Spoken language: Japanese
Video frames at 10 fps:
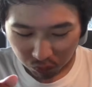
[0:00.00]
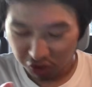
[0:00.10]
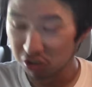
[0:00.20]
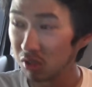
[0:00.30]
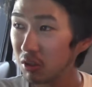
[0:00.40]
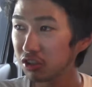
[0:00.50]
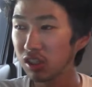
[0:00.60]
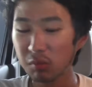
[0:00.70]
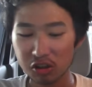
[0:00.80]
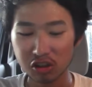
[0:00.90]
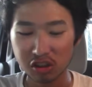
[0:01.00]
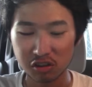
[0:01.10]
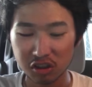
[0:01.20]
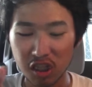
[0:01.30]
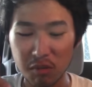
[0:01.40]
捨てま、捨てま、
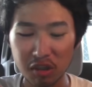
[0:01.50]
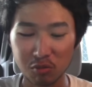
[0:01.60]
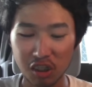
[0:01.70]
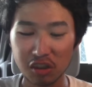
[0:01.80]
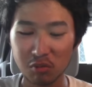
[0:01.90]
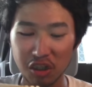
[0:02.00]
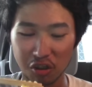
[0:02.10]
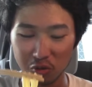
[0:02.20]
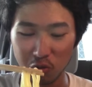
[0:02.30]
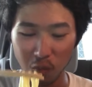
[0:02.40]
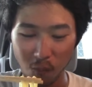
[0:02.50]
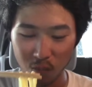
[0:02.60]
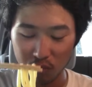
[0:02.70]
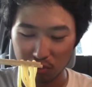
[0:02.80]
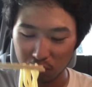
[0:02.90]
捨てまでもなんでもないけど、
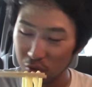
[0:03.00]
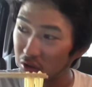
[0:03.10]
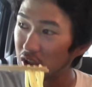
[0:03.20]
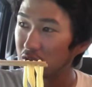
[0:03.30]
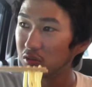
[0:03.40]
これは